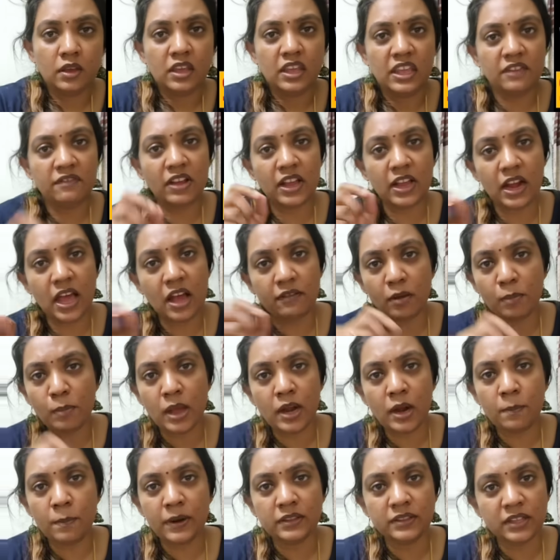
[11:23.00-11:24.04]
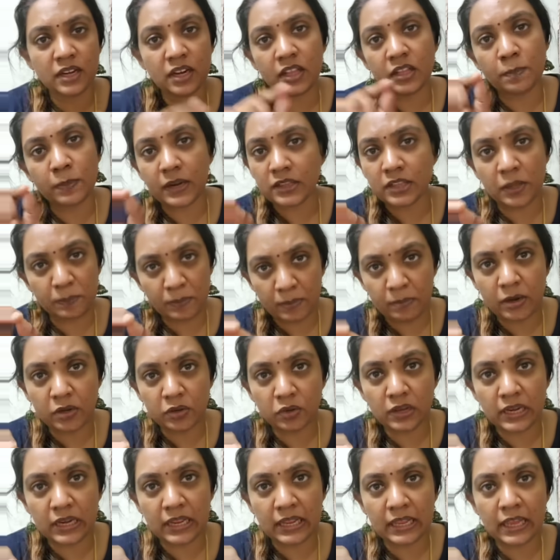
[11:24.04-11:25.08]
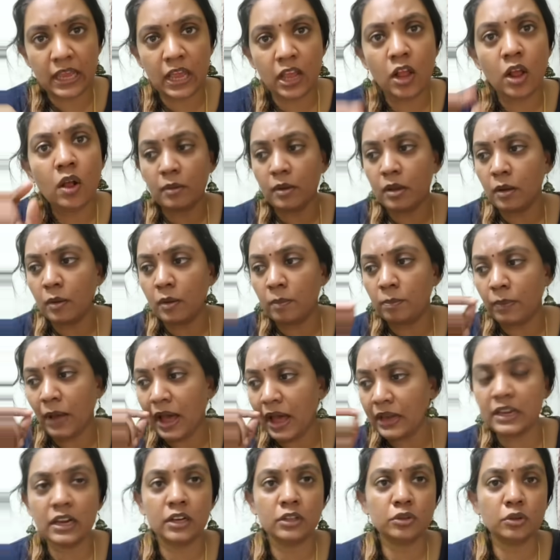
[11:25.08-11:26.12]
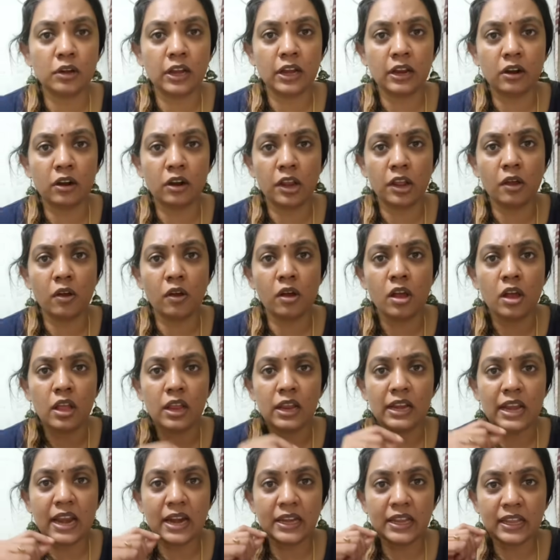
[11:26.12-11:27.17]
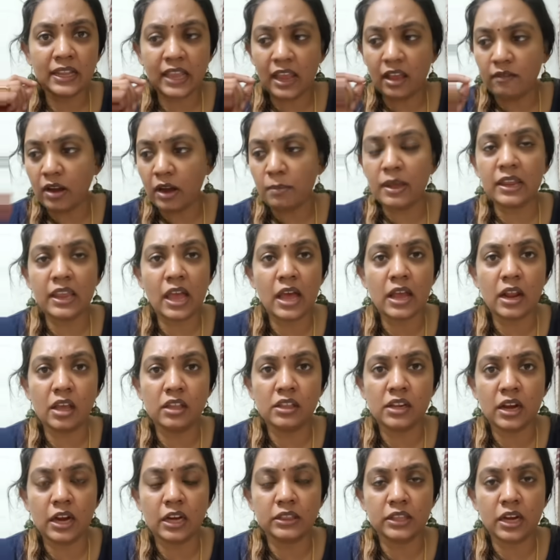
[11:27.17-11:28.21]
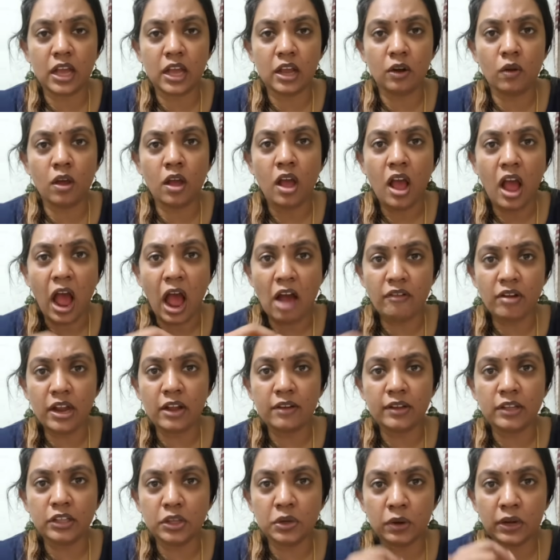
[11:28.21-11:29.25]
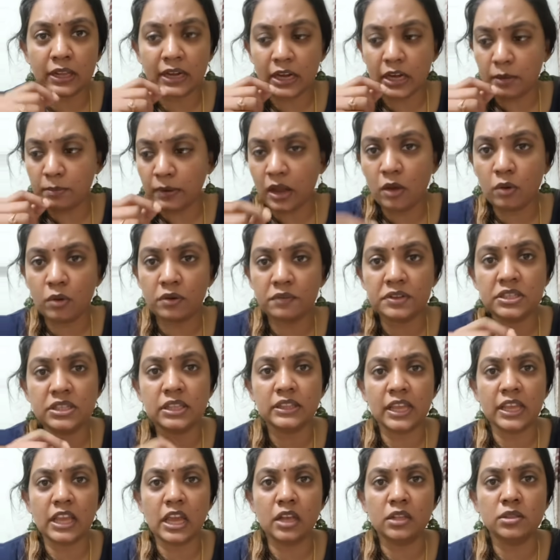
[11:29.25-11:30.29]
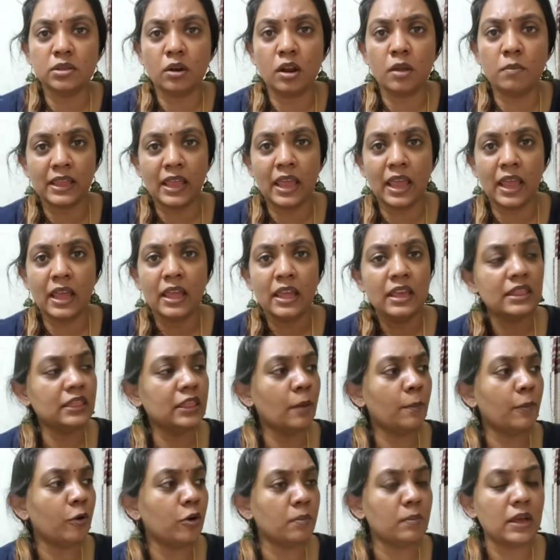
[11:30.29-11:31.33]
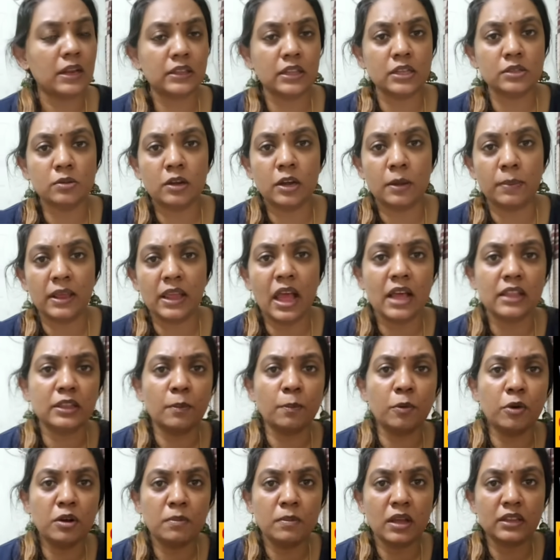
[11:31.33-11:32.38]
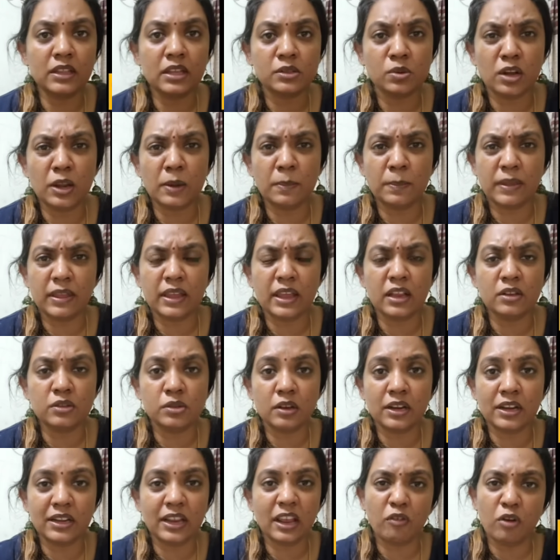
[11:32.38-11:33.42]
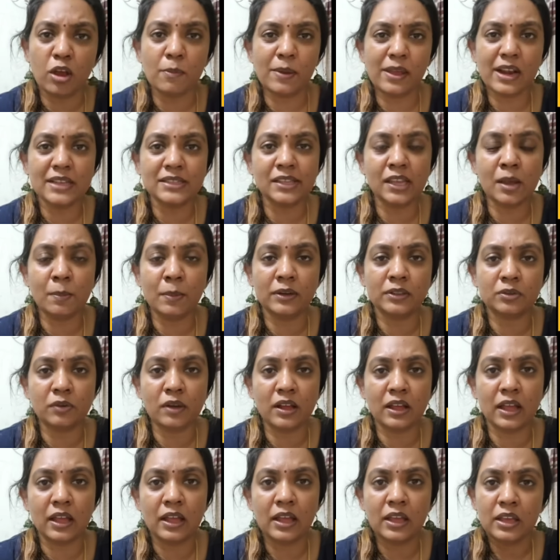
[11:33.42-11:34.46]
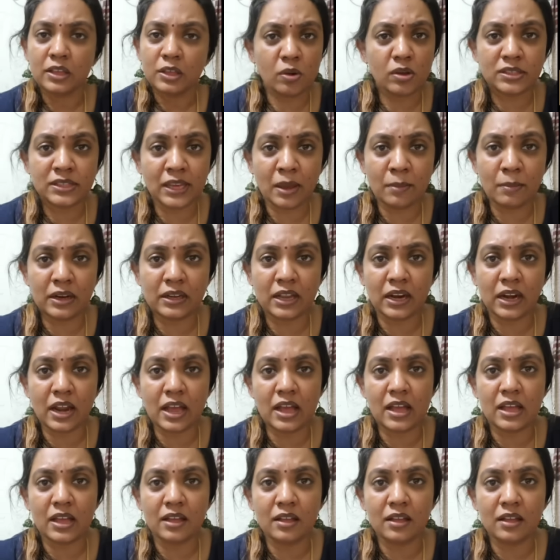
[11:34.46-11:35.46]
இவங்கெல்லாம் அவமானப்படுத்தினது பிரதீப் மட்டும் இல்லைங்க பாலியல் தொல்லைகளையோ இல்லாட்டி கேவலமா யாராவது நடத்தினாலோ அவங்க வந்து ஒரு கிரெடிபிளா ஒரு விஷயத்தை எங்கேயாவது சொல்லுங்க இந்த பொண்ணு மாதிரி தான் சொல்லிருப்பீங்க அந்த பொண்ணு மாதிரி தான் சொல்லிருப்பீங்கன்னு சொல்லிட்டு எவ்வளவு பேர் அசிங்கப்படுத்துவாங்க யோசிக்க மாட்டாங்களா